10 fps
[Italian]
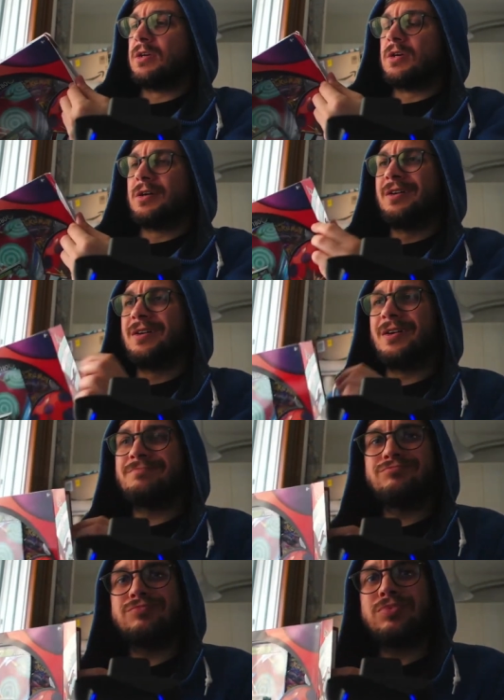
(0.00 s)
Eh,
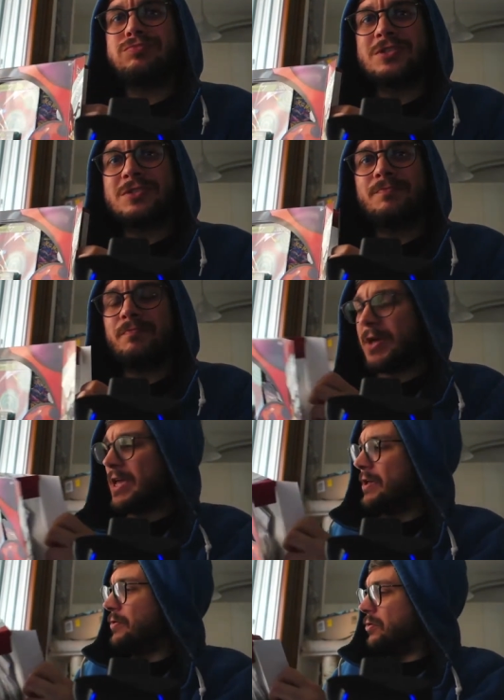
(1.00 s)

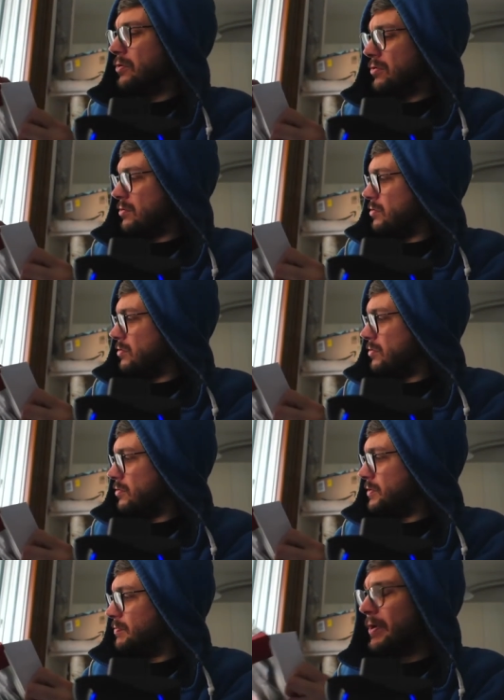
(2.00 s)
spero...
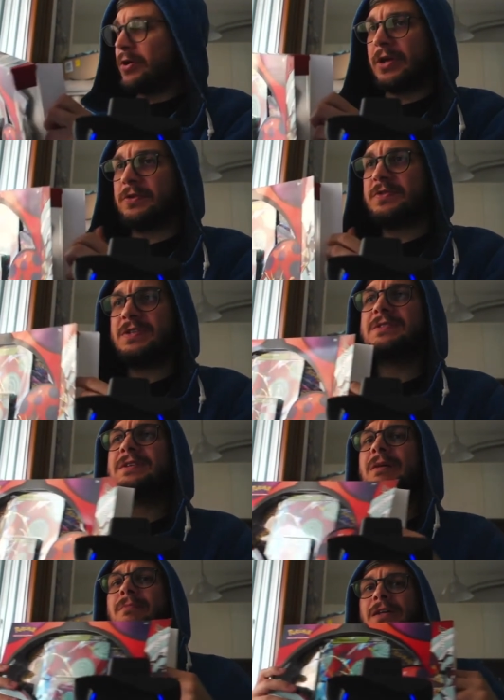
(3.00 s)
Spero che non sia
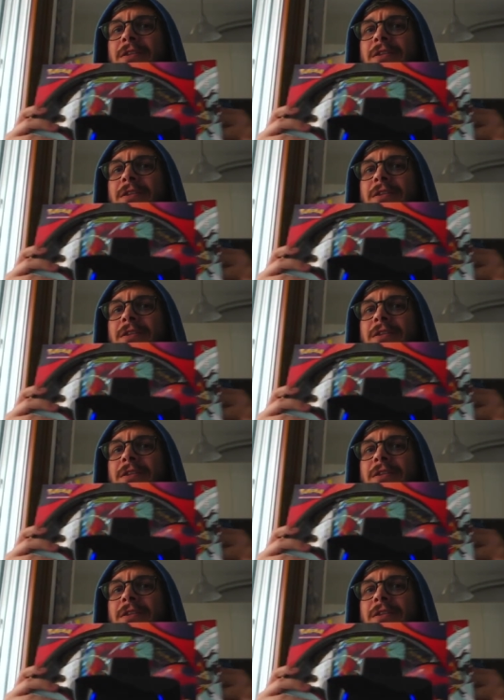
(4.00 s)
scammata